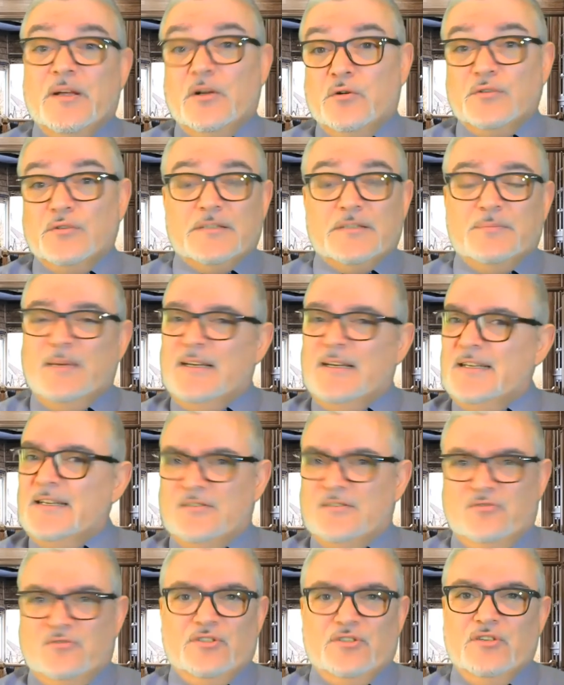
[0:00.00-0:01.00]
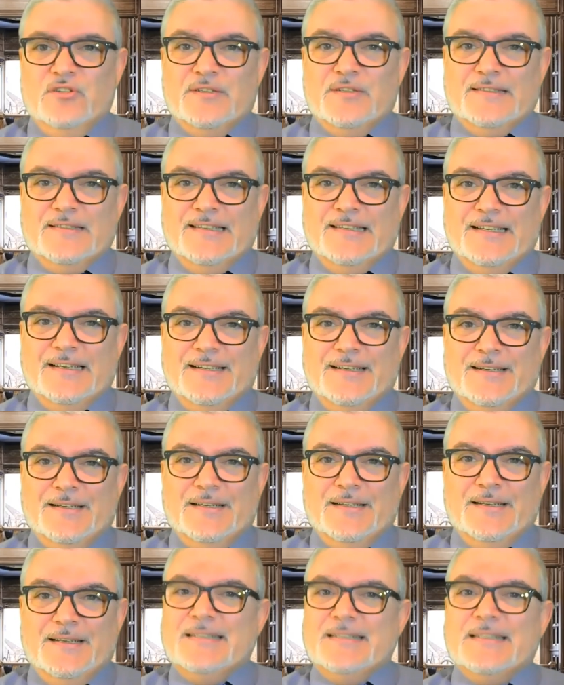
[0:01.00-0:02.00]
cosas malas, no sé lo que será,
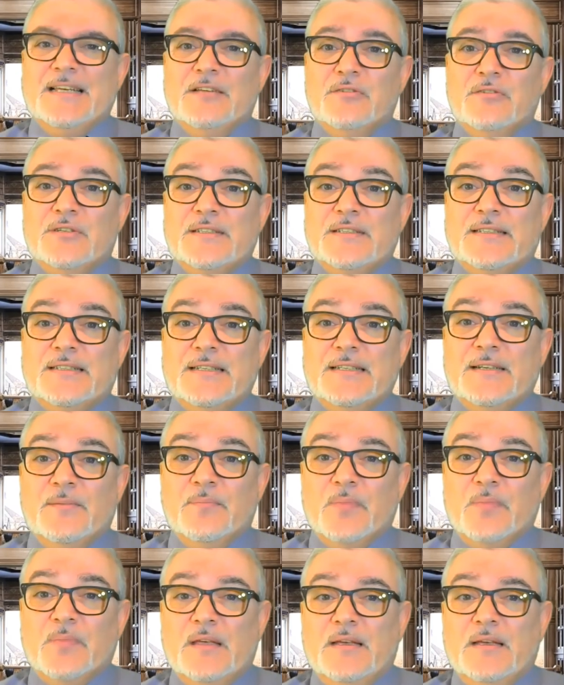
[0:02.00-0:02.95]
sea lo que sea,